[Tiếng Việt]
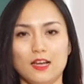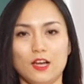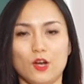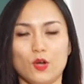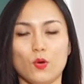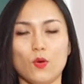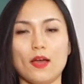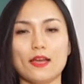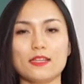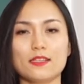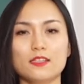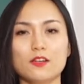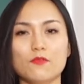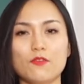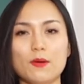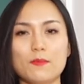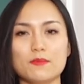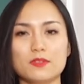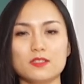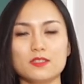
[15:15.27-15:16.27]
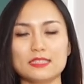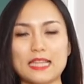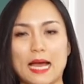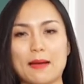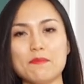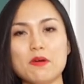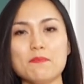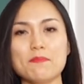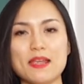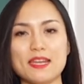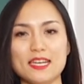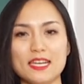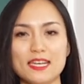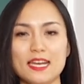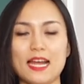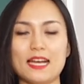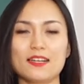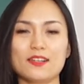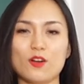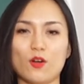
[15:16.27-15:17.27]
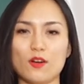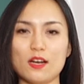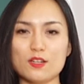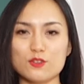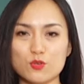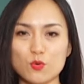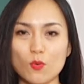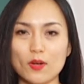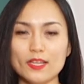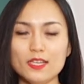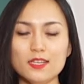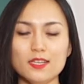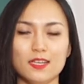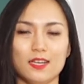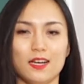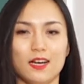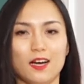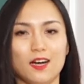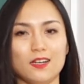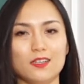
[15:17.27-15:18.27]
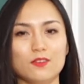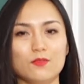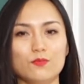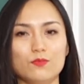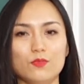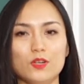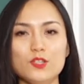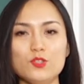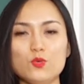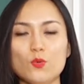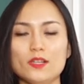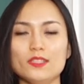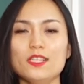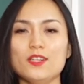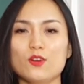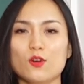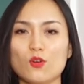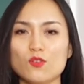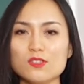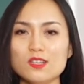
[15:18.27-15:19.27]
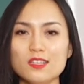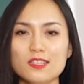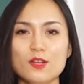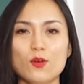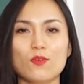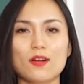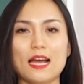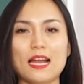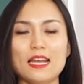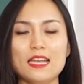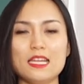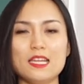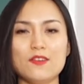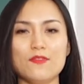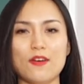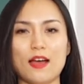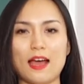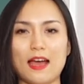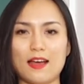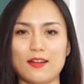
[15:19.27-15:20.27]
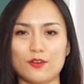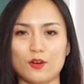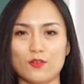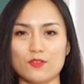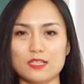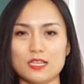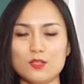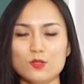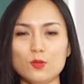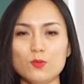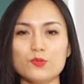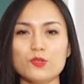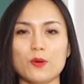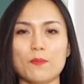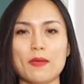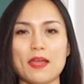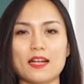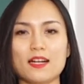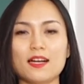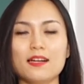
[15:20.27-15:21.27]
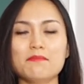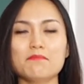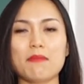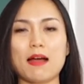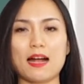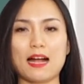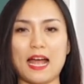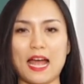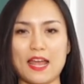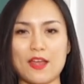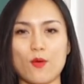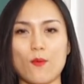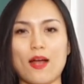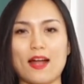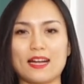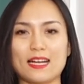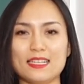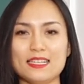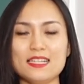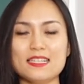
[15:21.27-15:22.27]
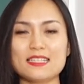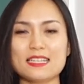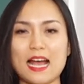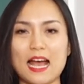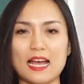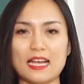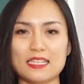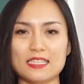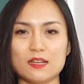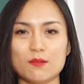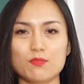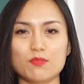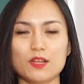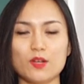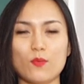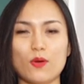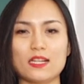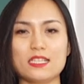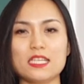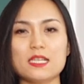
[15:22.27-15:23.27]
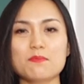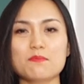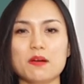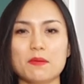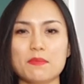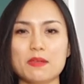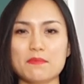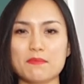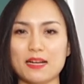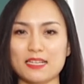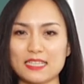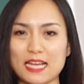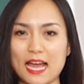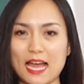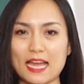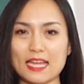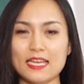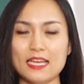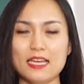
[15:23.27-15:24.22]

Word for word: loại thực phẩm thứ 8 mà mẹ nên ăn đó là chuối à, với chuối thì nó có rất nhiều kali và nó sẽ giúp cho mẹ cân bằng hài hòa cái điện giải trong cái quá trình mà mình mang thai